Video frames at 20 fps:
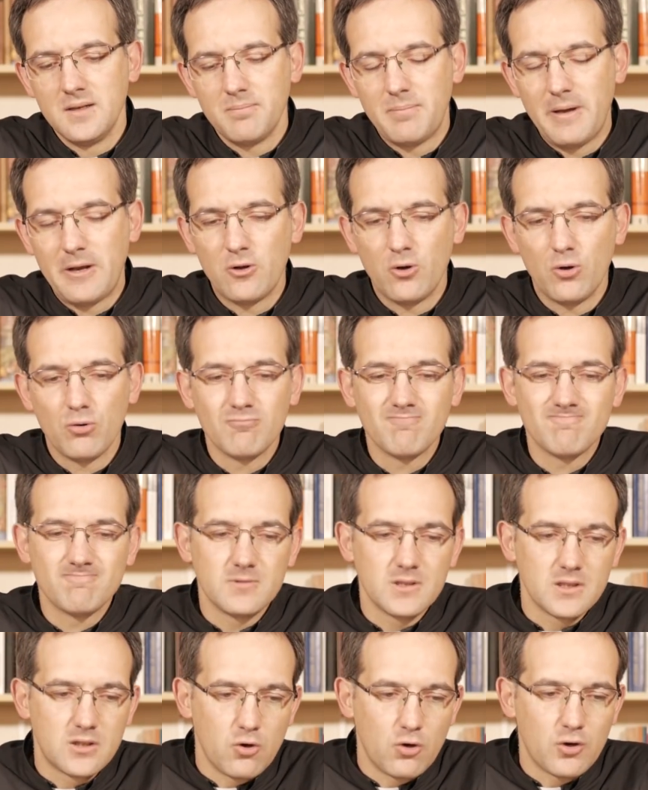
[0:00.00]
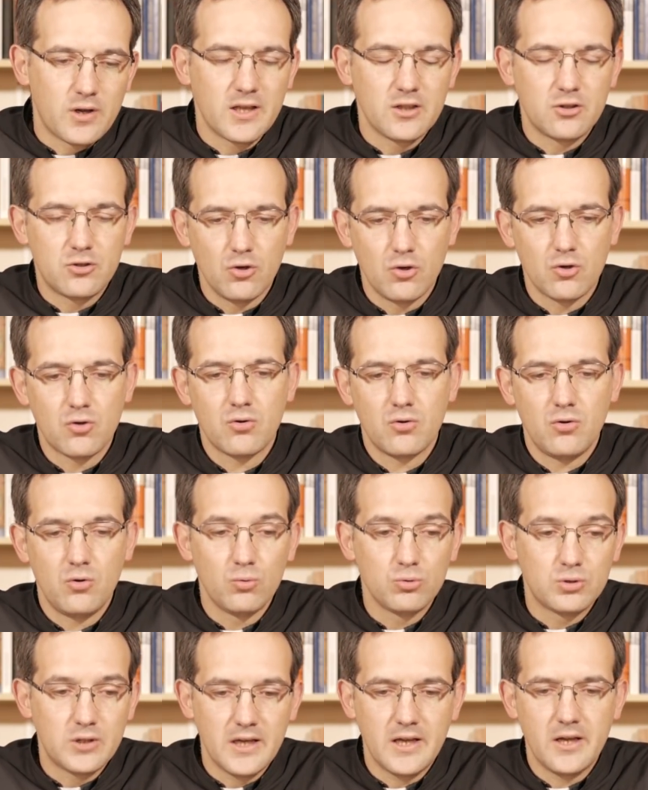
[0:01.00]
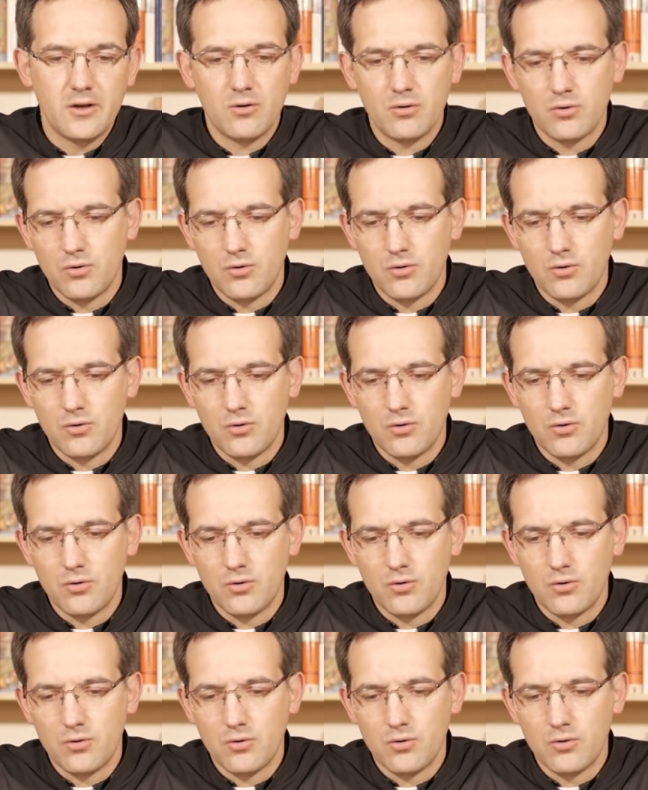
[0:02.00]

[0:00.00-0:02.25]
pero coqueteó con Lutero,